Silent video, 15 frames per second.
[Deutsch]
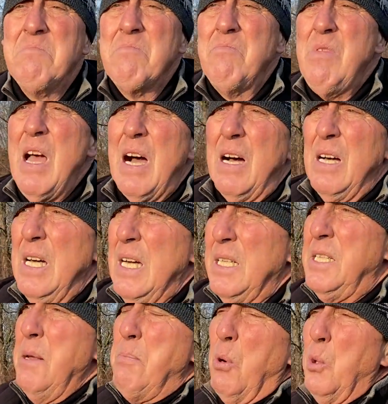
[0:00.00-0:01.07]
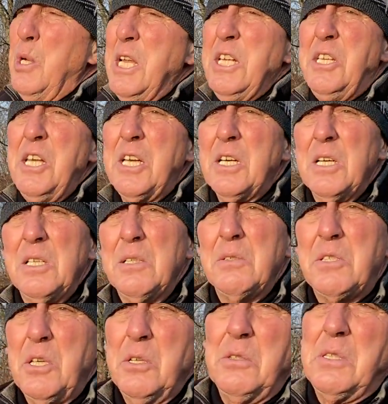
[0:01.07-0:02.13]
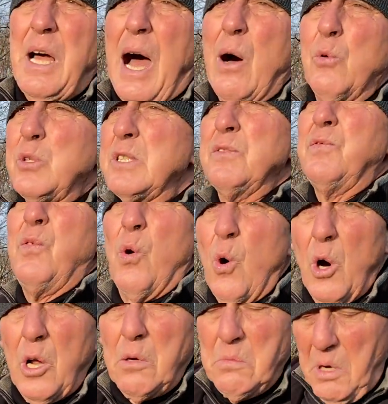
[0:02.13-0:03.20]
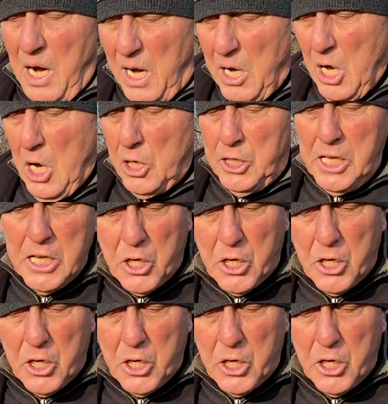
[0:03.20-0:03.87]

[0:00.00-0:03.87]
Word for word: ja, die Politiker sind außen vor. Ja. Die